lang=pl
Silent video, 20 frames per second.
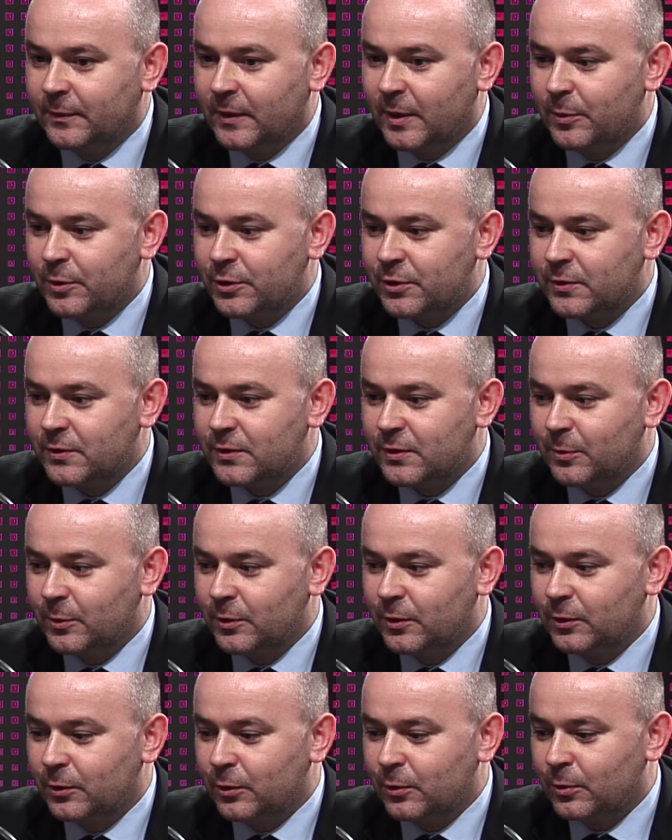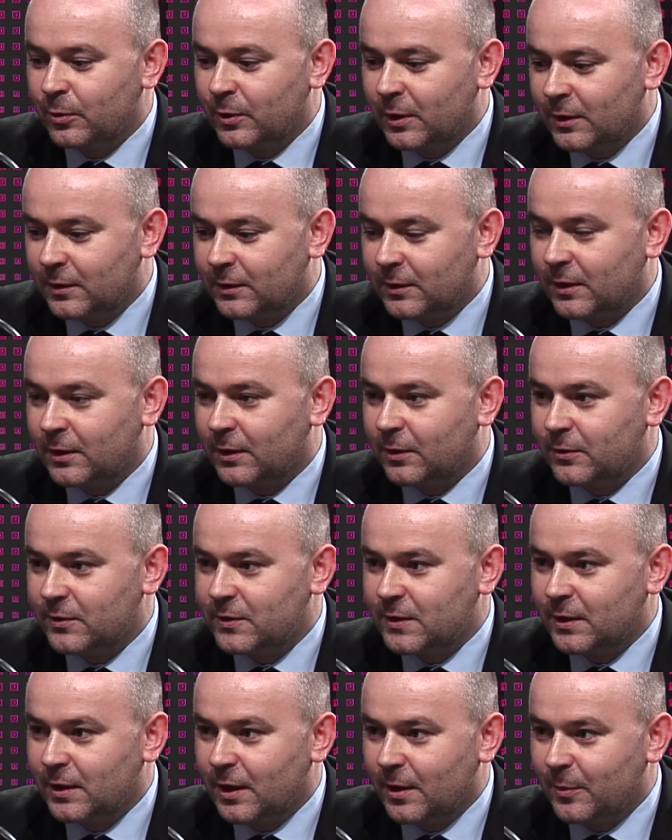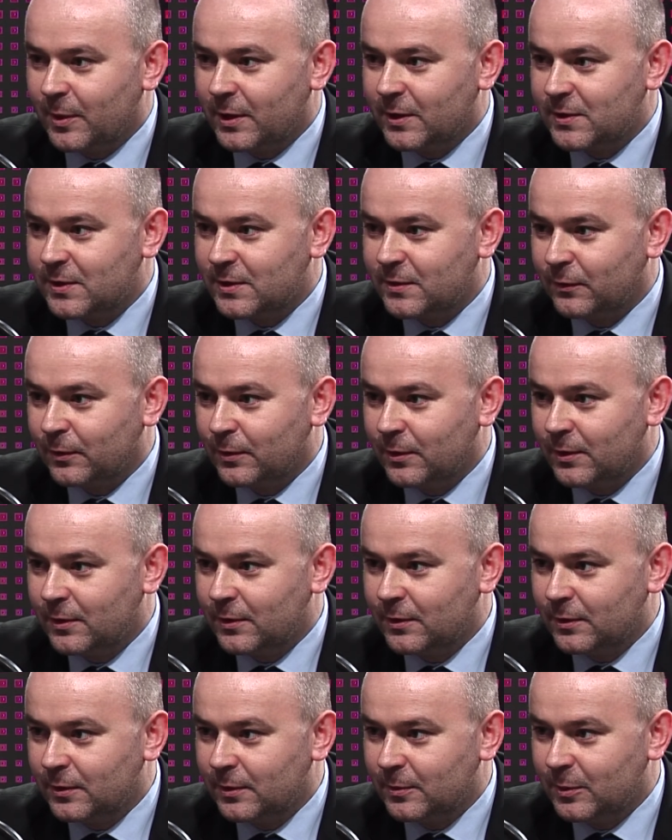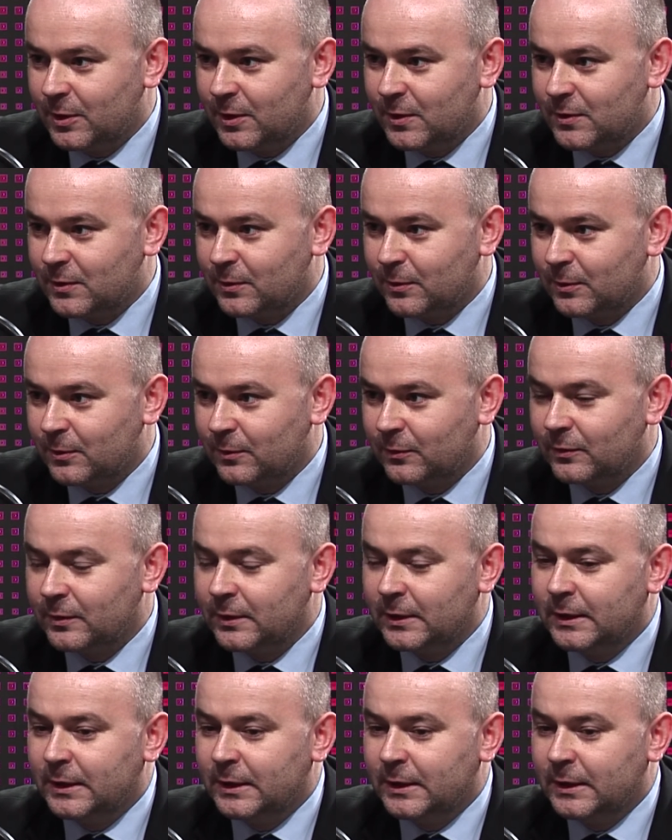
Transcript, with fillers: na bieżąco monitoruje, tak, ocenia pracę swoich y, ministrów